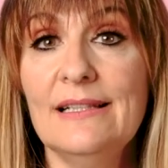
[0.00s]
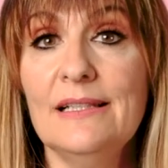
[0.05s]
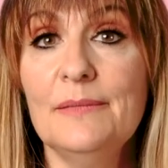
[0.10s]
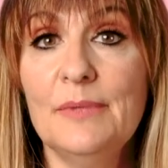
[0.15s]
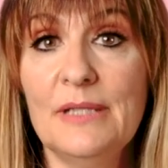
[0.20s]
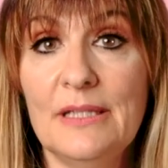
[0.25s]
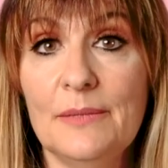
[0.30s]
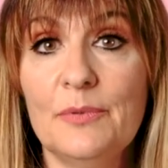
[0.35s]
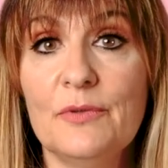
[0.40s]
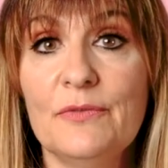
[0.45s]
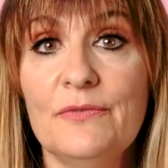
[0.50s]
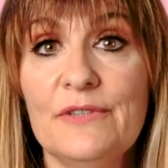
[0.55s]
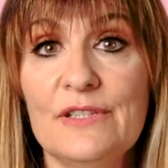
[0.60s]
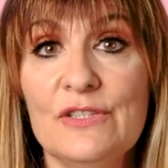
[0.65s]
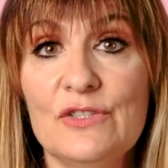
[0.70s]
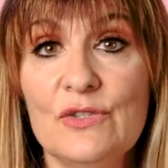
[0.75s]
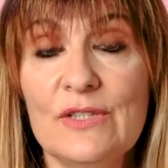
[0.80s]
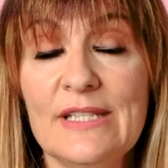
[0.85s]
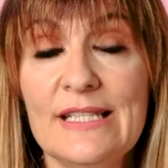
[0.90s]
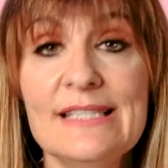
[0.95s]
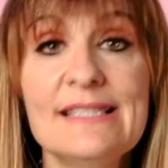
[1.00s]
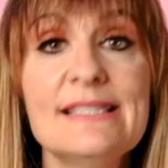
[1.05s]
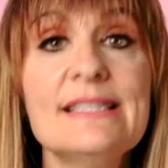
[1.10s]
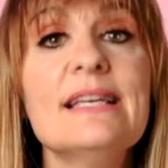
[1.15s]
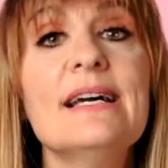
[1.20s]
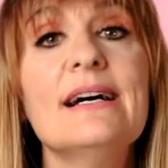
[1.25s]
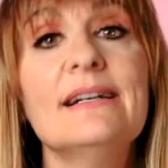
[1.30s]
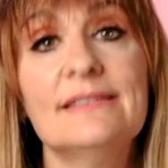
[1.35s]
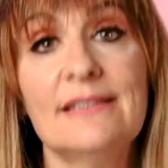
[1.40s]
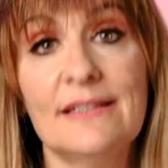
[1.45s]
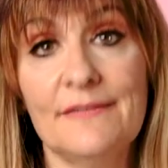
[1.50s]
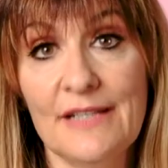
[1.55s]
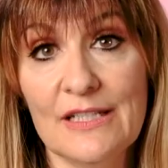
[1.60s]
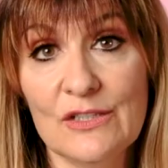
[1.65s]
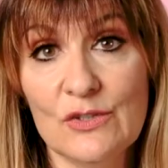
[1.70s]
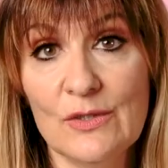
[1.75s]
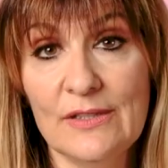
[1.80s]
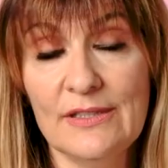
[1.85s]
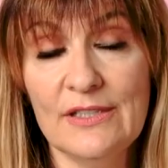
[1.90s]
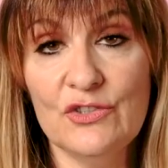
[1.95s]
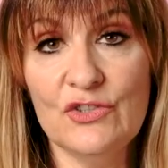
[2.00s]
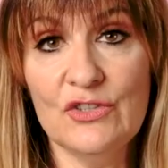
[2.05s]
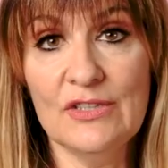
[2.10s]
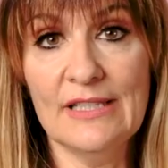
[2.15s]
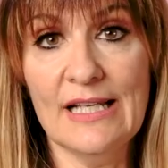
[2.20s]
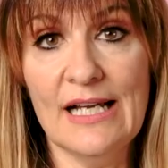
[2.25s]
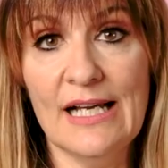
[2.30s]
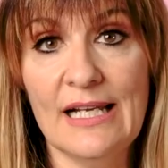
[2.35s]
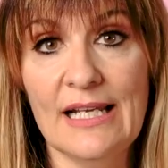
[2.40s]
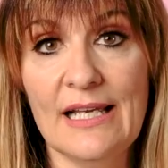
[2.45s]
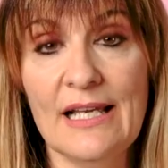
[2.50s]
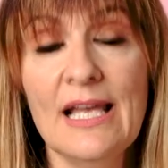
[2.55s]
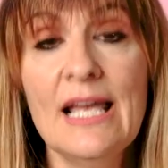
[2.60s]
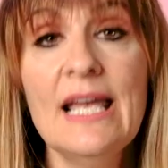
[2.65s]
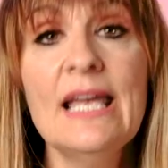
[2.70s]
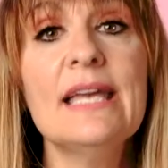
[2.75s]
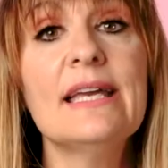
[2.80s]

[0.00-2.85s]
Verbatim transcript: e liberi professionisti attraverso il digitale